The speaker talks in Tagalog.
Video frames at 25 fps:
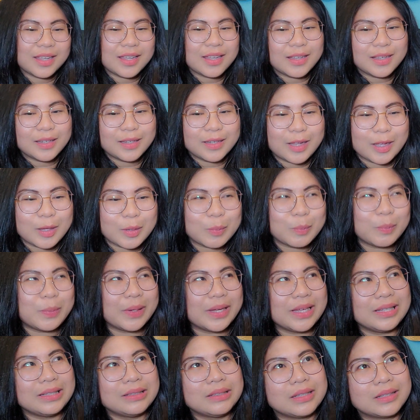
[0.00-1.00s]
Like,
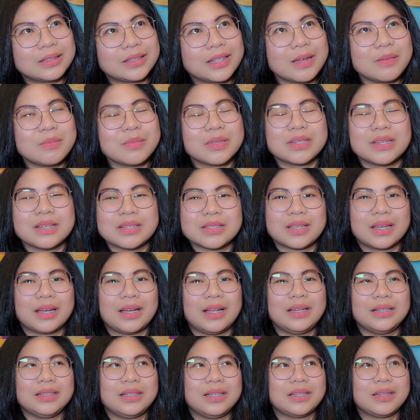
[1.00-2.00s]
by the time na nasa
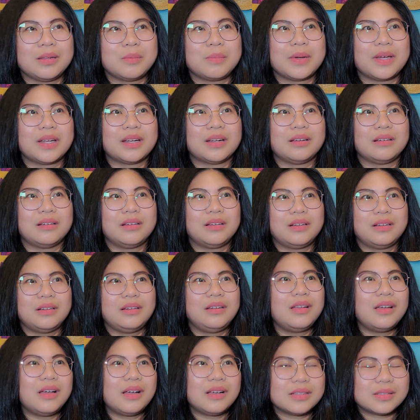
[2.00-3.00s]
Calgary, parang,
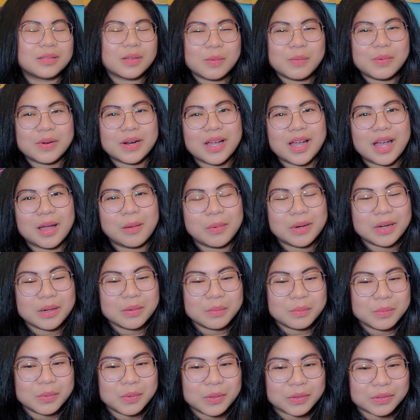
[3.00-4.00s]
la, sobrang haba
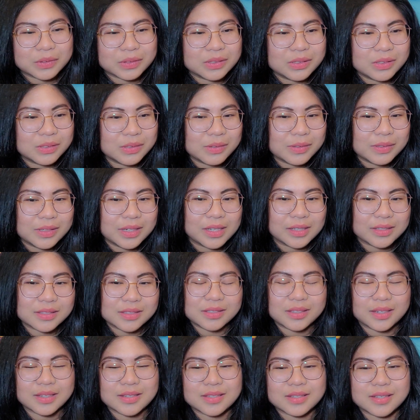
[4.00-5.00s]
ng buhok nyo. Like,
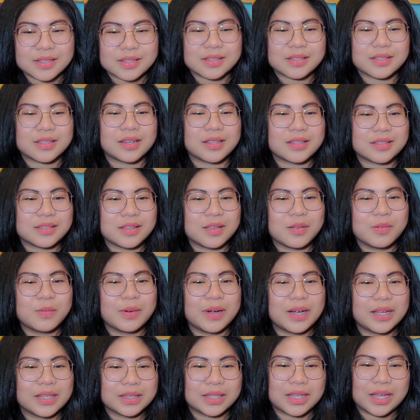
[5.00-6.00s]
stress to stress na yung
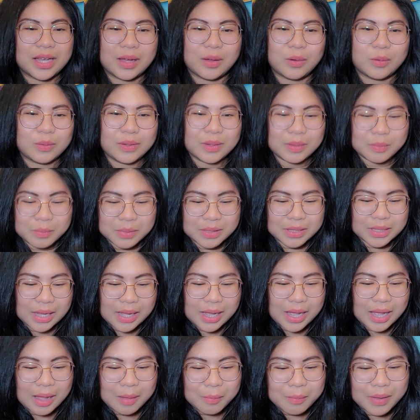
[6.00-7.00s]
mga tao. Like, ba't ang
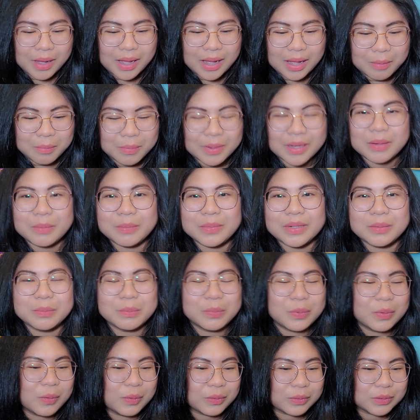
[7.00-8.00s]
haba-haba naman ng
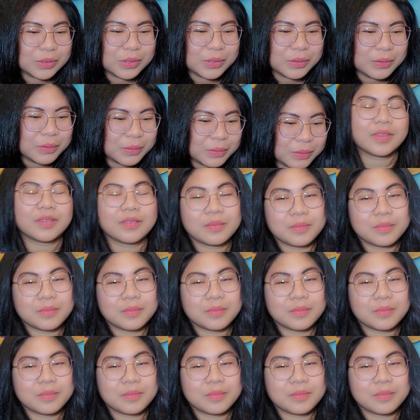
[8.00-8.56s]
buhok nyo?